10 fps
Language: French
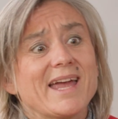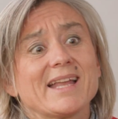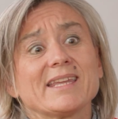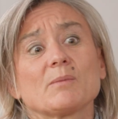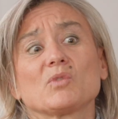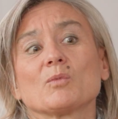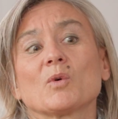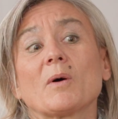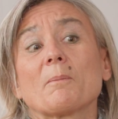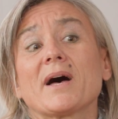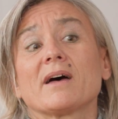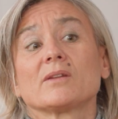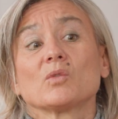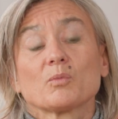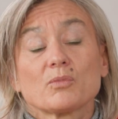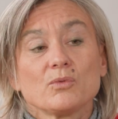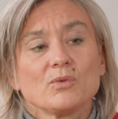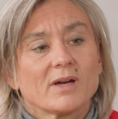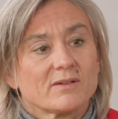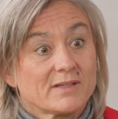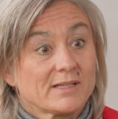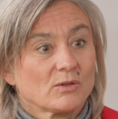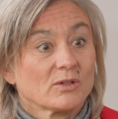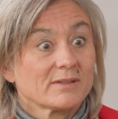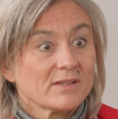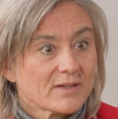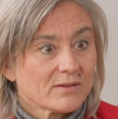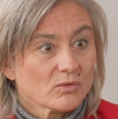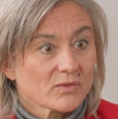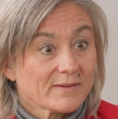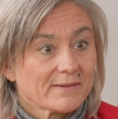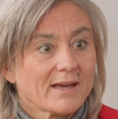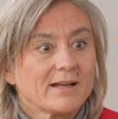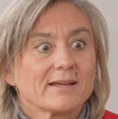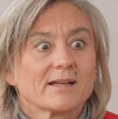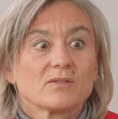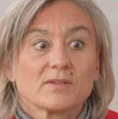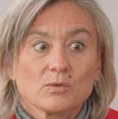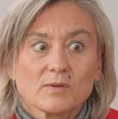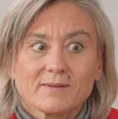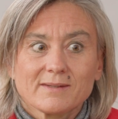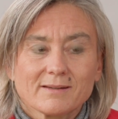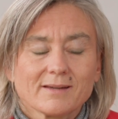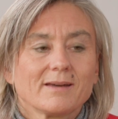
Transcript: elle n'est absolument pas non plus un vecteur d'évasion fiscale, car la fiducie